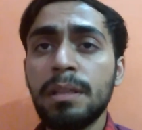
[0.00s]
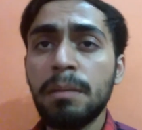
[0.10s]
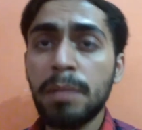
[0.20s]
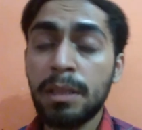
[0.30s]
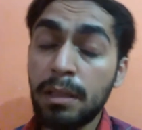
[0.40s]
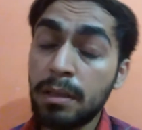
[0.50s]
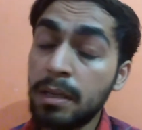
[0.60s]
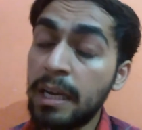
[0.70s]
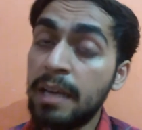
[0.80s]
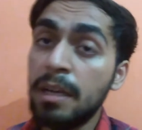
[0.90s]

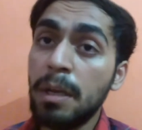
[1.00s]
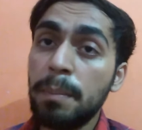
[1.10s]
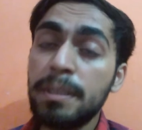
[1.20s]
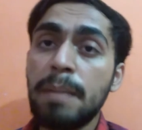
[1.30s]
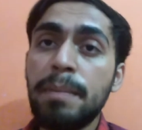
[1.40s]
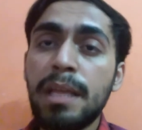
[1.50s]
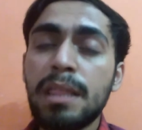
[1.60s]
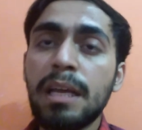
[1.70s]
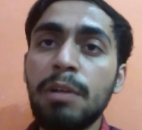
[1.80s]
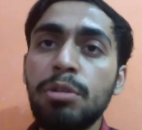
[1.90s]
नमस्तक है पिछले
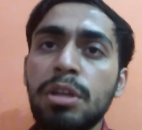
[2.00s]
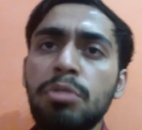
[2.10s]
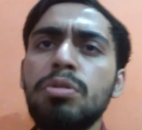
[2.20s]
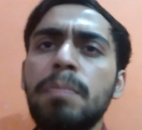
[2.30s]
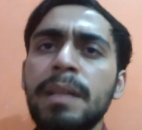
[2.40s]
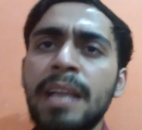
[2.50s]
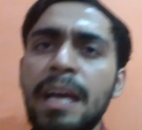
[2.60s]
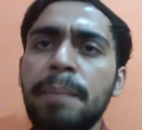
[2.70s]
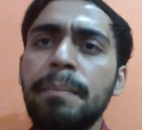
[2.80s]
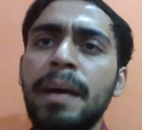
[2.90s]
बीस सालों से और उसको पता
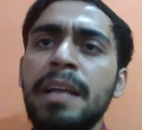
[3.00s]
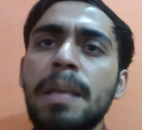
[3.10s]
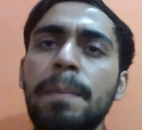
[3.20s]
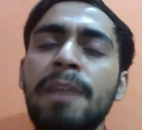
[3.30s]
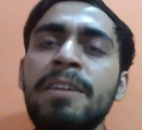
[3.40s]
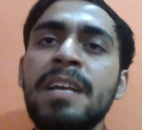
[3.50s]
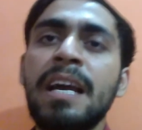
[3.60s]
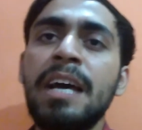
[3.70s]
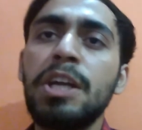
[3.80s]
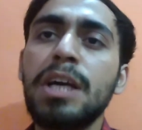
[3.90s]
है भारत की पावर
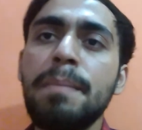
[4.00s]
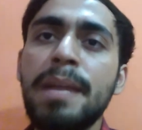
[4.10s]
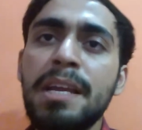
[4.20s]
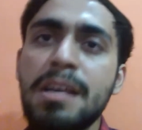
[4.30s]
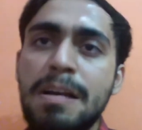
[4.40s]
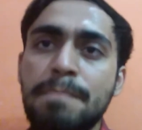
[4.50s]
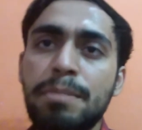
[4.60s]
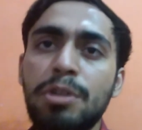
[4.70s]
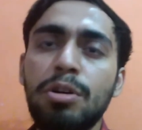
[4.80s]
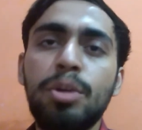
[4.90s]
क्या है अगर अमेरिकी
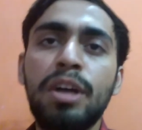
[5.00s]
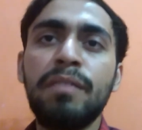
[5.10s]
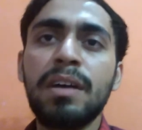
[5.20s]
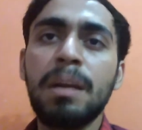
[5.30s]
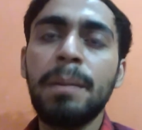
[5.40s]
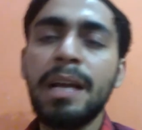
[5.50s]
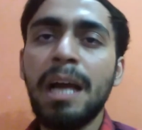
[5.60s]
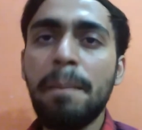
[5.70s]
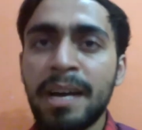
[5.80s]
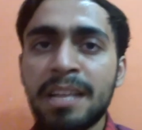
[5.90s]
कंपनियों का मुनाफा कमाना
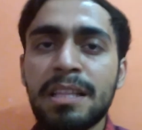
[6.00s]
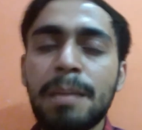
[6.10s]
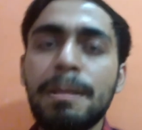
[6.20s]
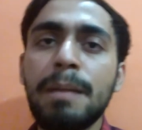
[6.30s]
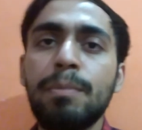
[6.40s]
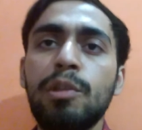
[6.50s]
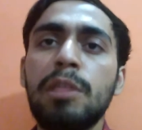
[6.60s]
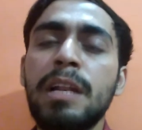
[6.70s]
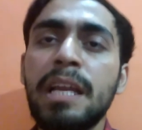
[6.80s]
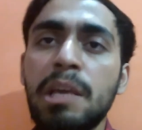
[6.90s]
है भारत के बिना
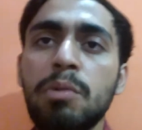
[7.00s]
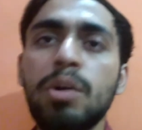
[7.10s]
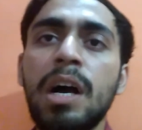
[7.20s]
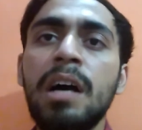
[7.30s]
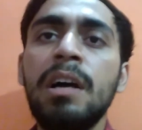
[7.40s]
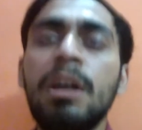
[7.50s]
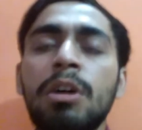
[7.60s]
पॉसिबल नहीं होगा